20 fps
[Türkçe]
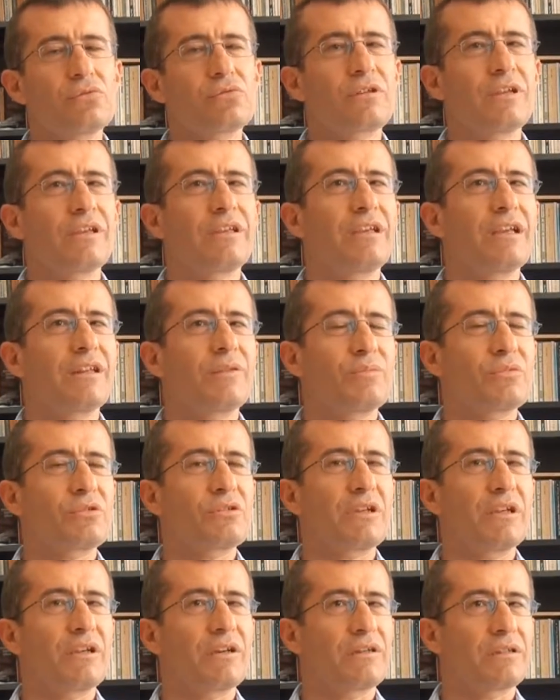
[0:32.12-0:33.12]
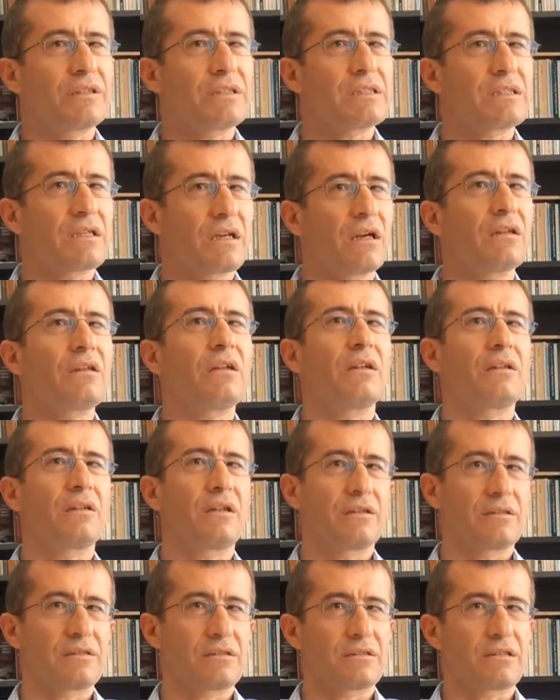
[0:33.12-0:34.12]
%70'e yakını sağ
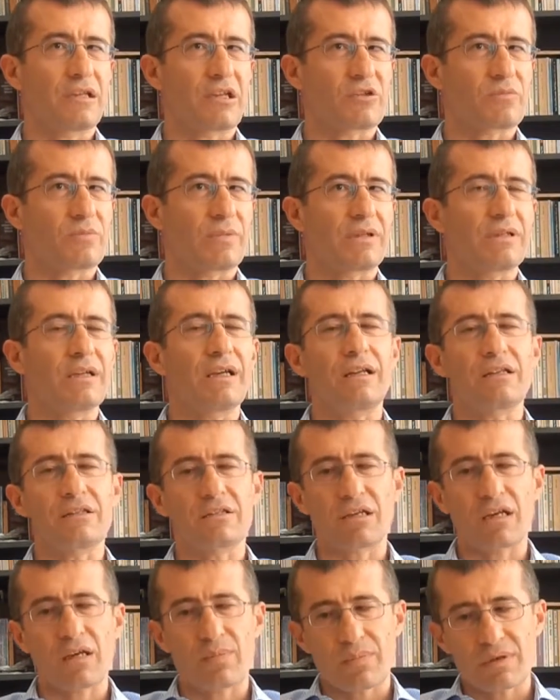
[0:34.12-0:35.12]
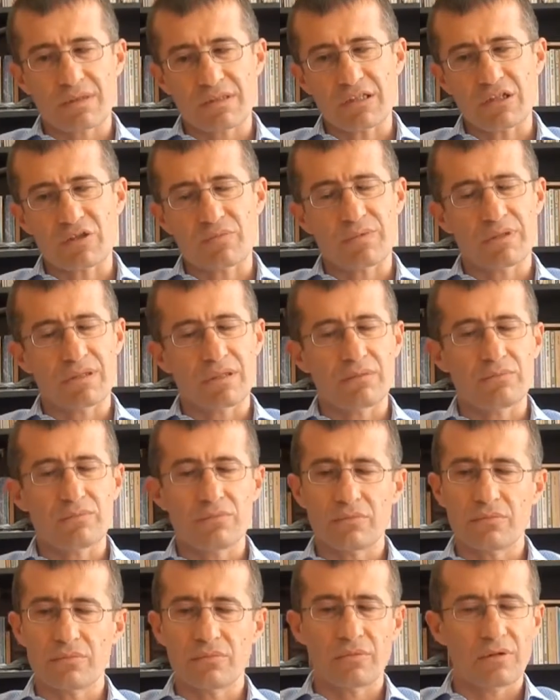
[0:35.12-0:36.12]
tandanslı seçmen. Yani CHP
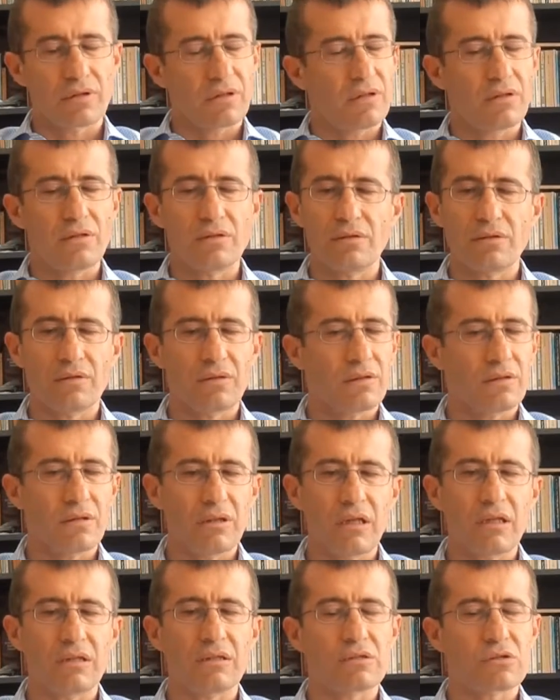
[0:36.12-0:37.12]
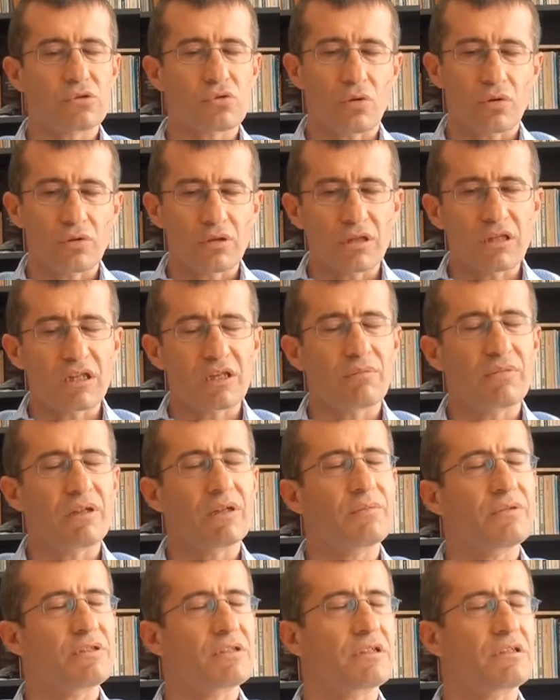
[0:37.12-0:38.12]
seçmeninin solda
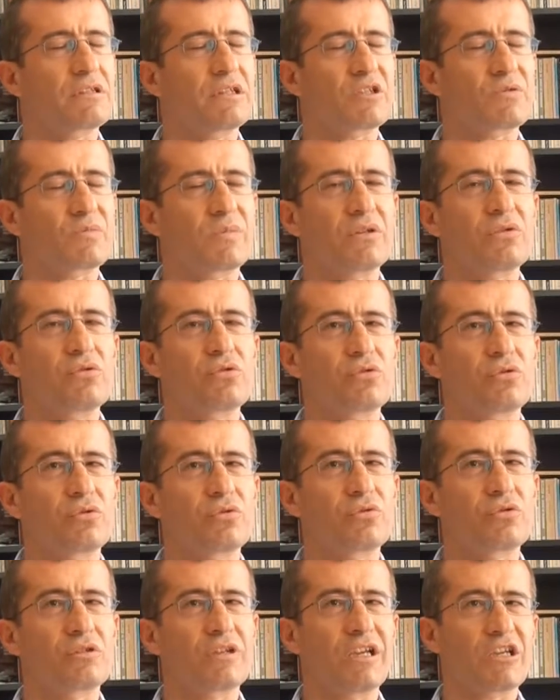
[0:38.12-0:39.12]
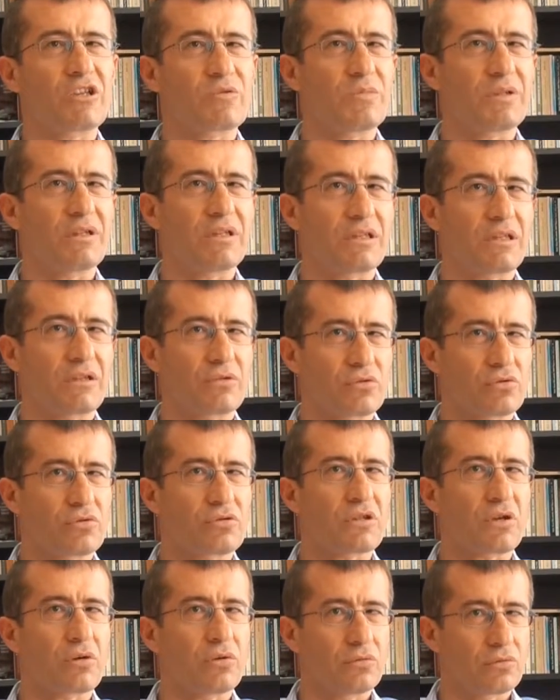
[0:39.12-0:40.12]
tanımlanabilecek seçmenin %30'u geçmediği de
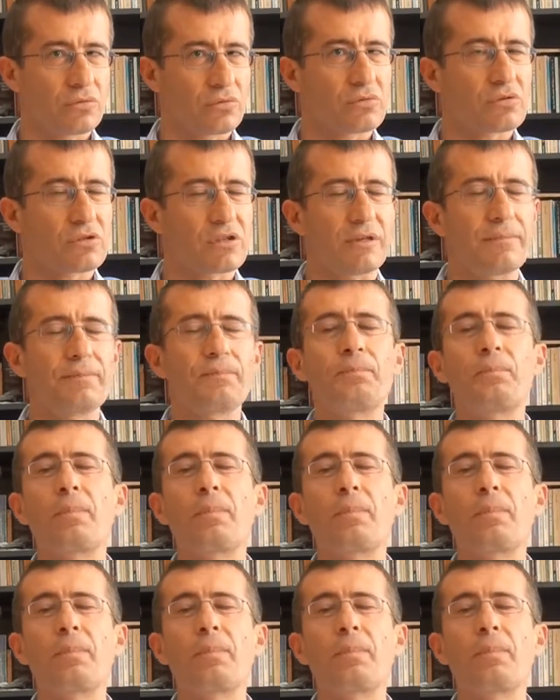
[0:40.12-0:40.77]
düşünecek olunursa